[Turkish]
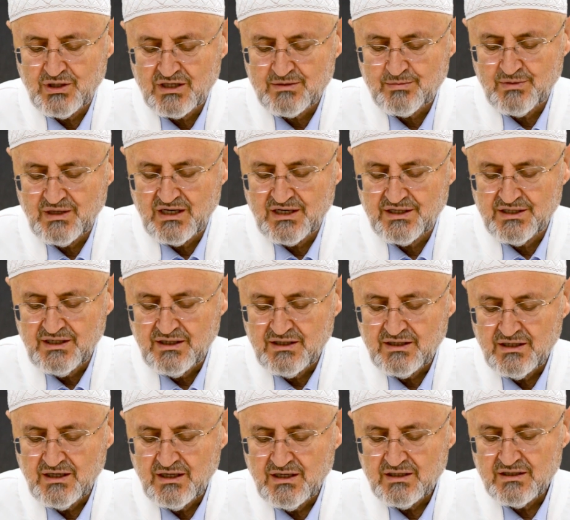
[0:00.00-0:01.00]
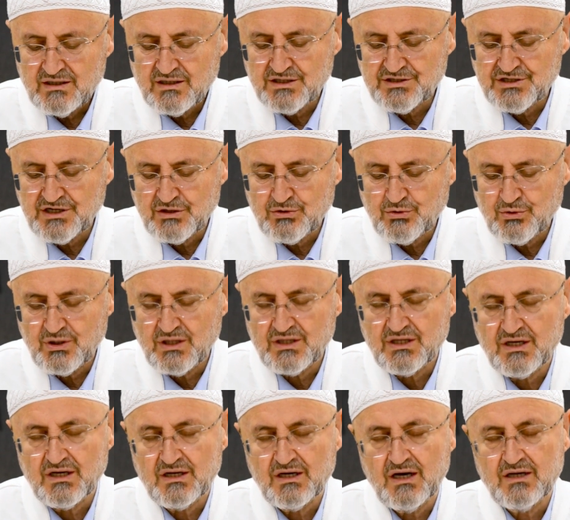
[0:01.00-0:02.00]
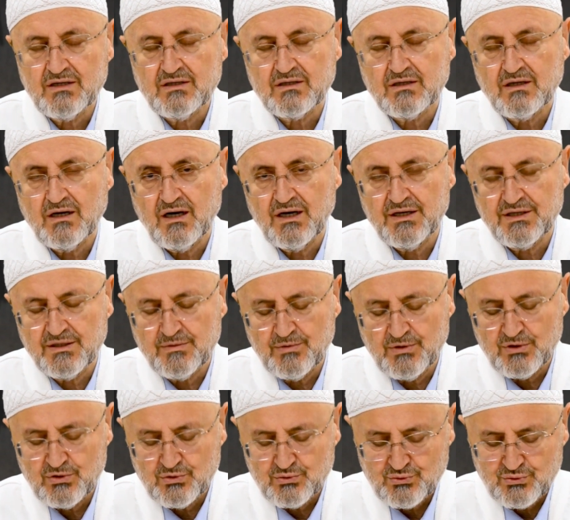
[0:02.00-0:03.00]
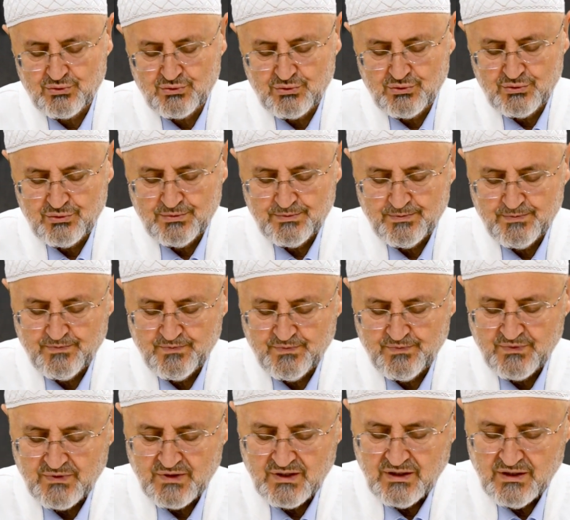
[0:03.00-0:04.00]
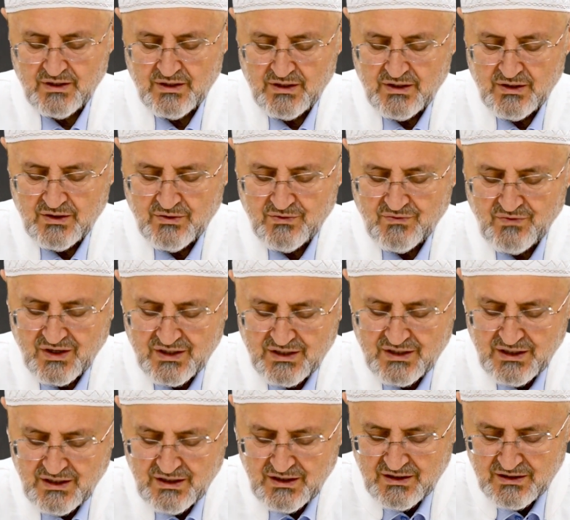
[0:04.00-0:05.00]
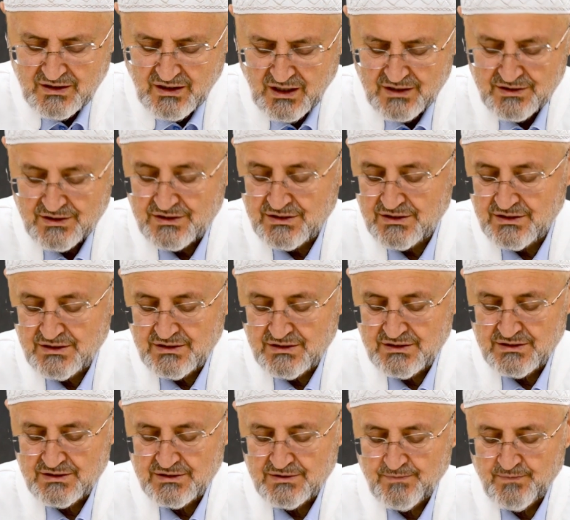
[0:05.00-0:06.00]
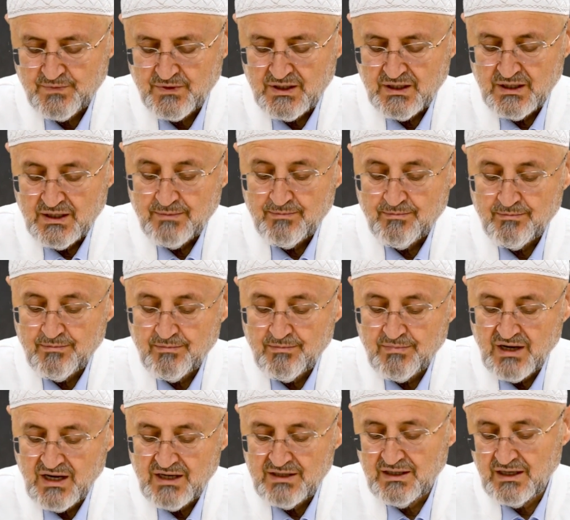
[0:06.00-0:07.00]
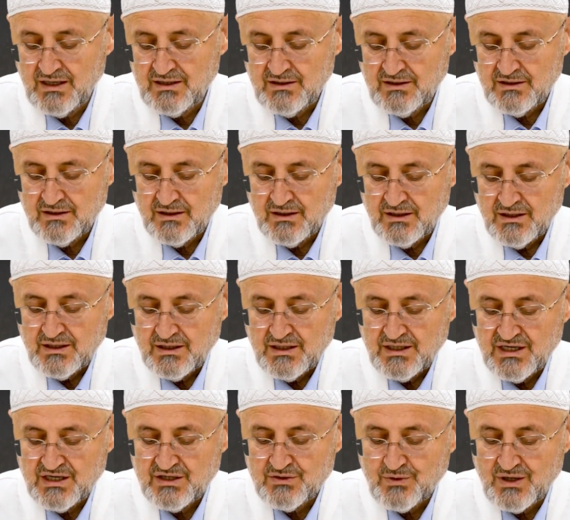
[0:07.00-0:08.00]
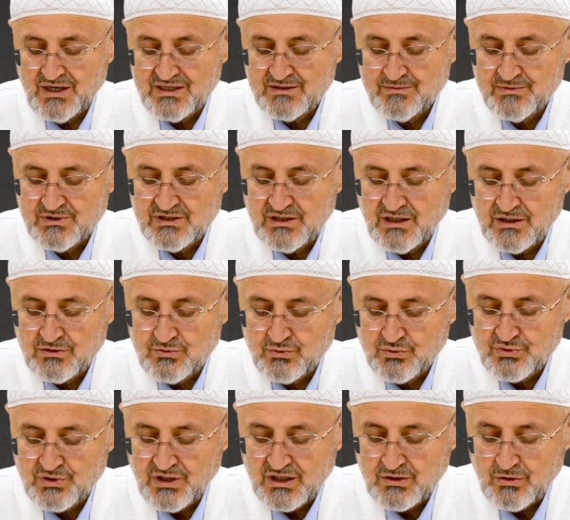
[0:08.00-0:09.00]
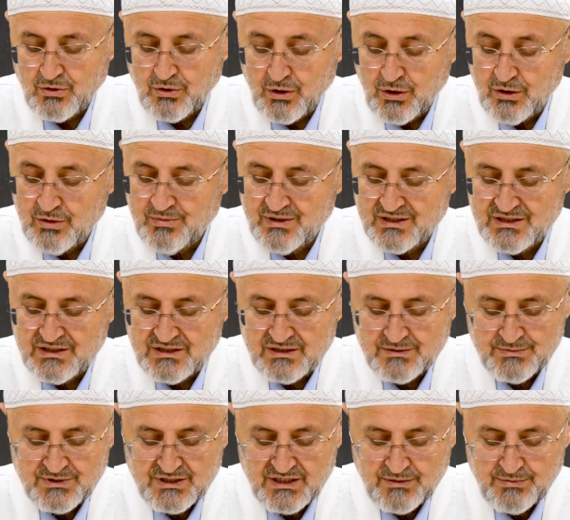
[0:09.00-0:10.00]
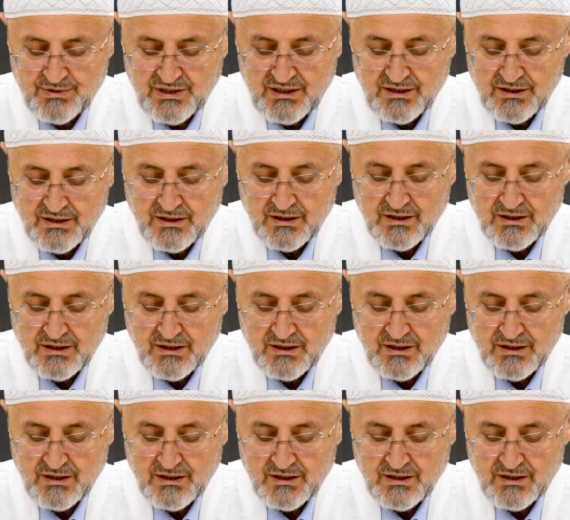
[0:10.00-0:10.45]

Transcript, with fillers: etmeleri teşekküre değer ayrı bir husustur. Fakir kardeşiniz, manen ihvanımızdan uzak olmadığım gibi